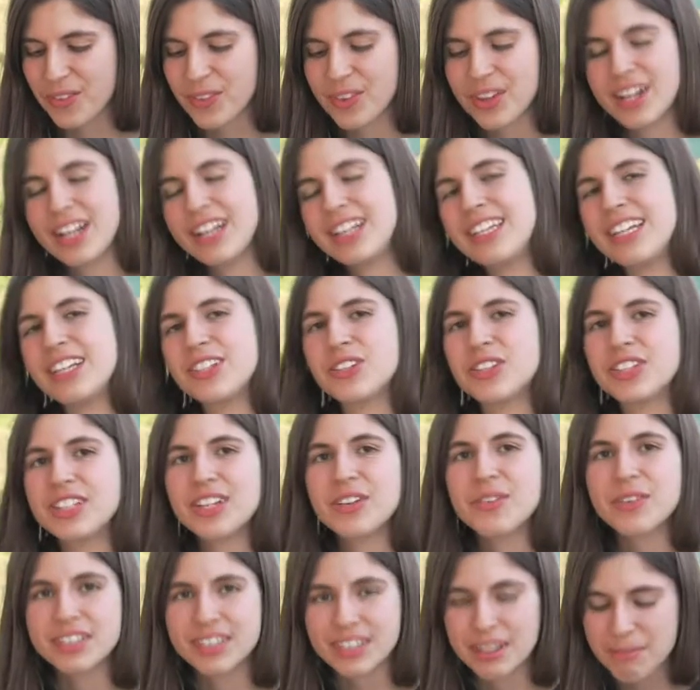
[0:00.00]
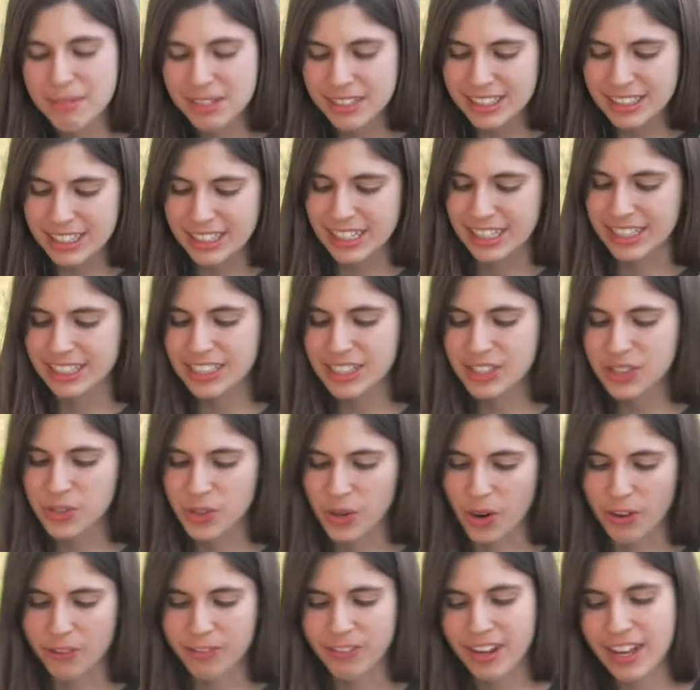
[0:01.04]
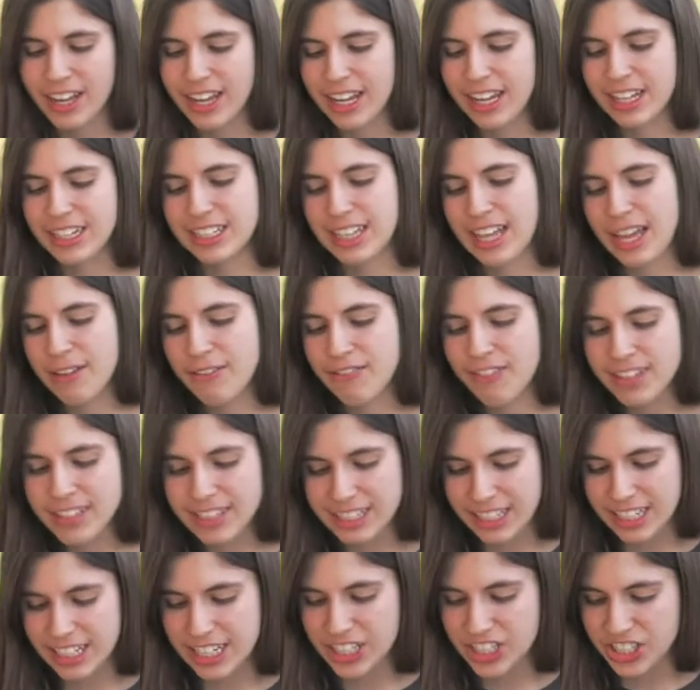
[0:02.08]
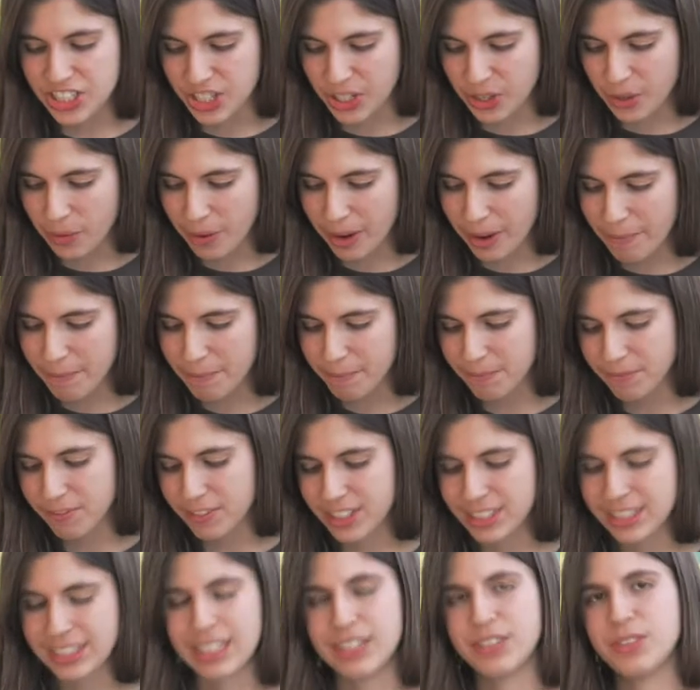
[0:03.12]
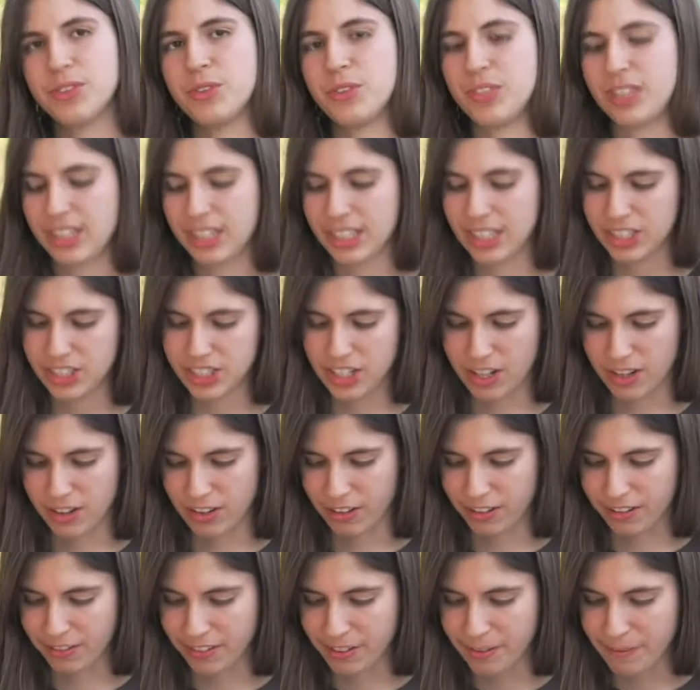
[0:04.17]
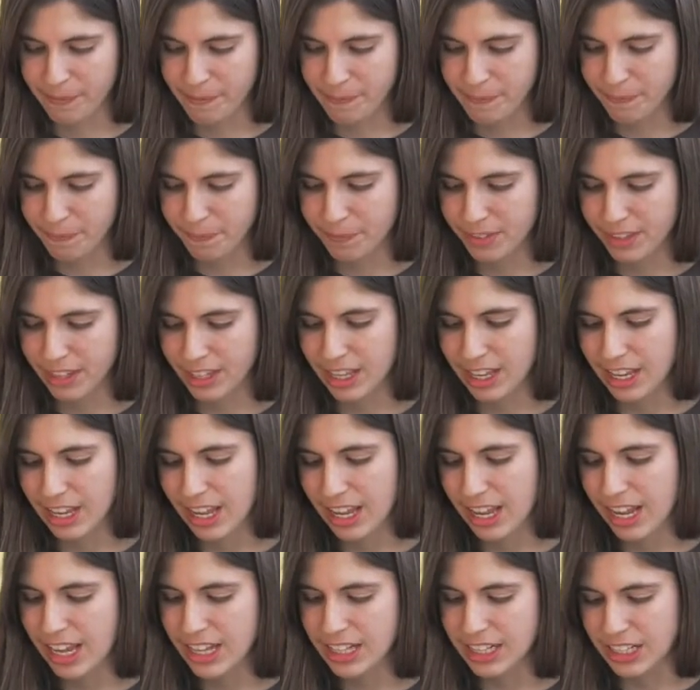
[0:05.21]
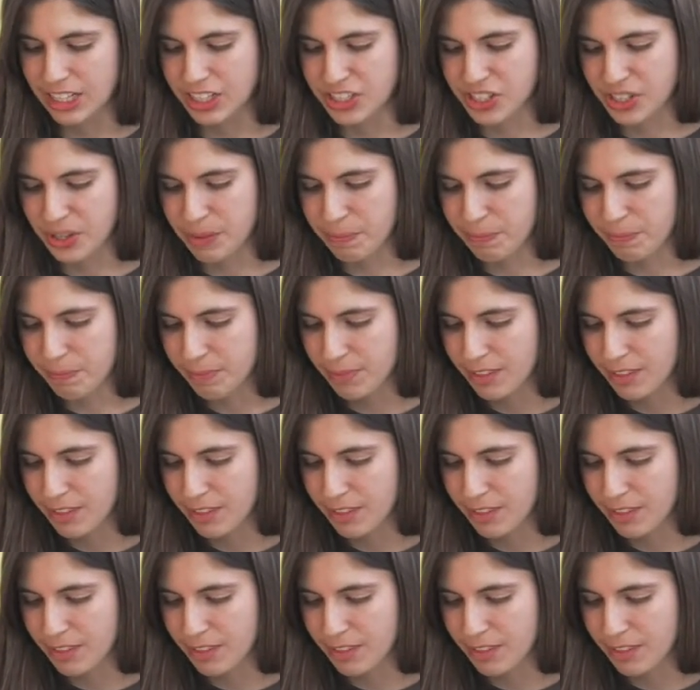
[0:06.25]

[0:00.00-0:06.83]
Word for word: Il testo di questa mattina si trova in Efesini 5, versetto 19 e dice